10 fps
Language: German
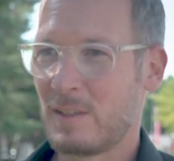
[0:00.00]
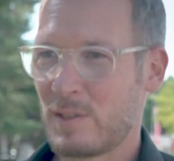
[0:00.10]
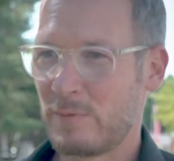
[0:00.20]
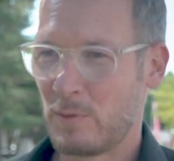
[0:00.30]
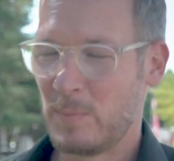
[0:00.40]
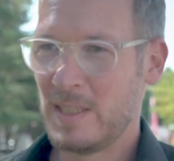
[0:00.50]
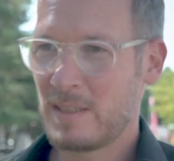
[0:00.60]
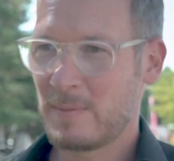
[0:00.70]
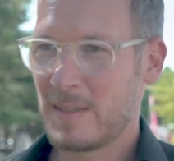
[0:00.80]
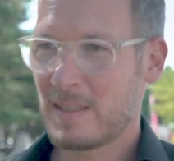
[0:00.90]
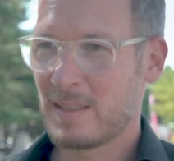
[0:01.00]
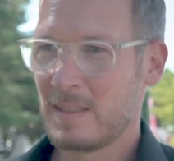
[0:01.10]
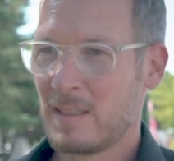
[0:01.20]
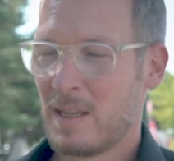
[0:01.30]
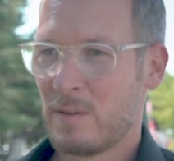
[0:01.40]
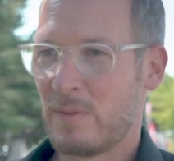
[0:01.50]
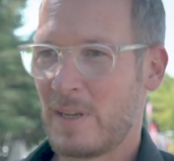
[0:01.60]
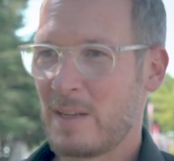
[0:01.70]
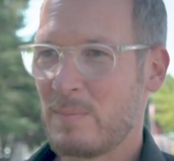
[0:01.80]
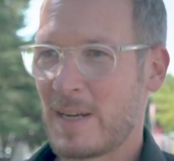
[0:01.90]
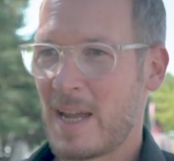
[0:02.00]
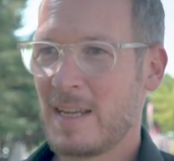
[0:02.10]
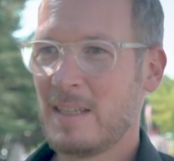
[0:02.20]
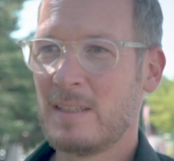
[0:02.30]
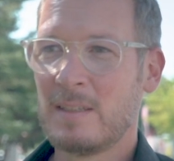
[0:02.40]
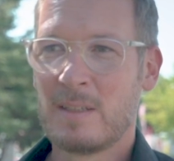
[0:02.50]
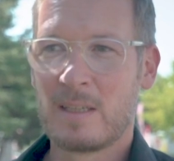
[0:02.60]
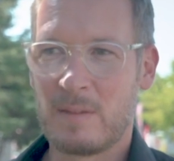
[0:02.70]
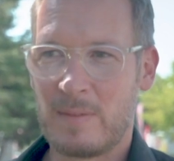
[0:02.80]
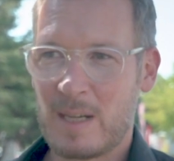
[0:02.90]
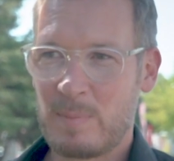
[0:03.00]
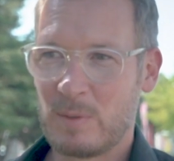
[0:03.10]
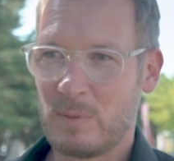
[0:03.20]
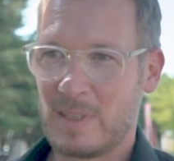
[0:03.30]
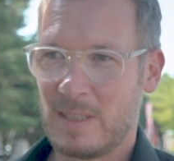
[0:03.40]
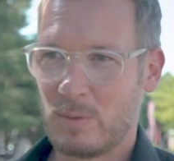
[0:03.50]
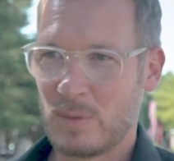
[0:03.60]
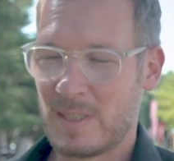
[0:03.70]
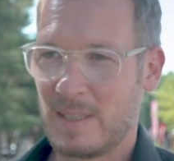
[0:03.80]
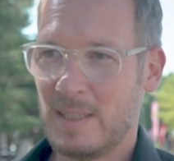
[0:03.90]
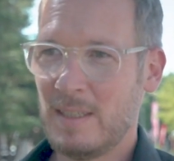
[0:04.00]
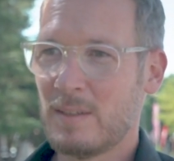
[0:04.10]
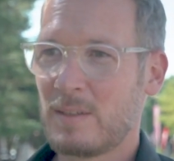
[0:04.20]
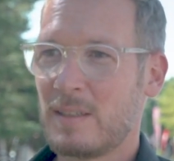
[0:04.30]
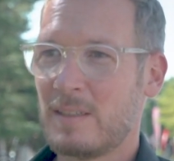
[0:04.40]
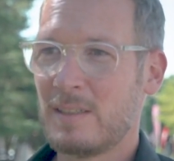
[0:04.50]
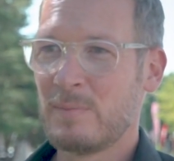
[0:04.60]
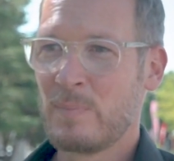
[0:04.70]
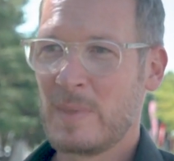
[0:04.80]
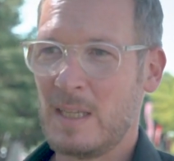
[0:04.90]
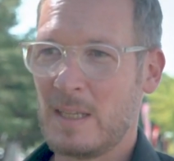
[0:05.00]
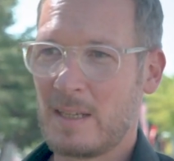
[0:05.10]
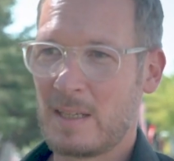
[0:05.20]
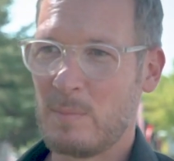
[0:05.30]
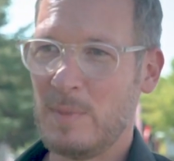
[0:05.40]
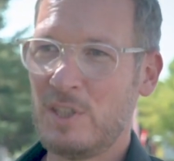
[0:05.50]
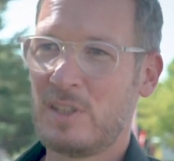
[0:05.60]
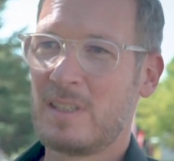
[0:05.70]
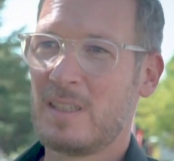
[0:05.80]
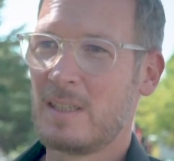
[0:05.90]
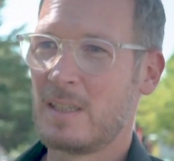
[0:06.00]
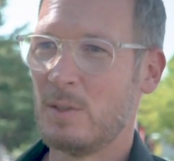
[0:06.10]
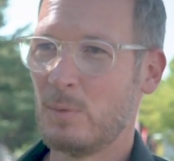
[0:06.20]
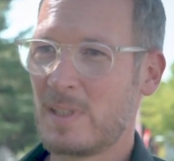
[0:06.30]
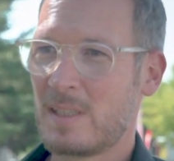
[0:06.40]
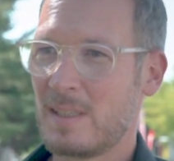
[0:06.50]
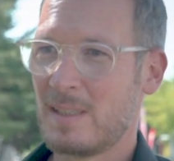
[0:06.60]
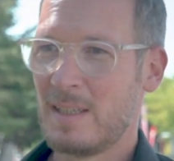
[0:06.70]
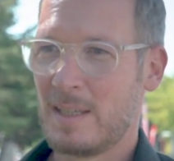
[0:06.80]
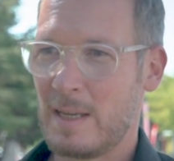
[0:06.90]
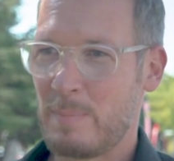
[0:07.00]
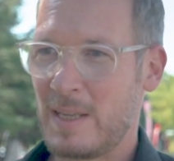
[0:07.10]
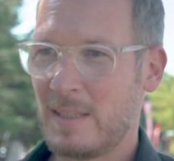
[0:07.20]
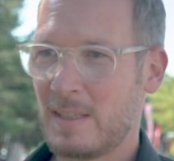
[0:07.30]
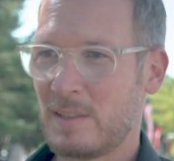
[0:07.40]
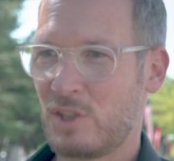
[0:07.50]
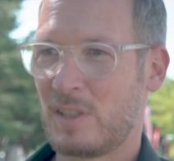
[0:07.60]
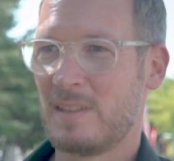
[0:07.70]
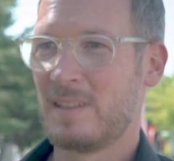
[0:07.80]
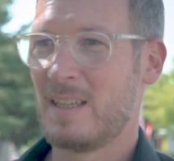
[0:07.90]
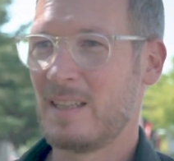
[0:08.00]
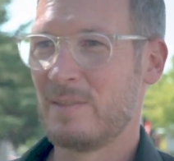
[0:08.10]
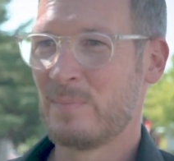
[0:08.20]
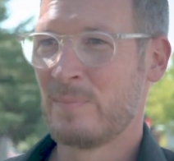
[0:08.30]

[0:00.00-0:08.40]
transformiert werden von einem reinen Gewerbe- und Industrieareal in einen gemischt genutzten, lebendigen Stadtteil.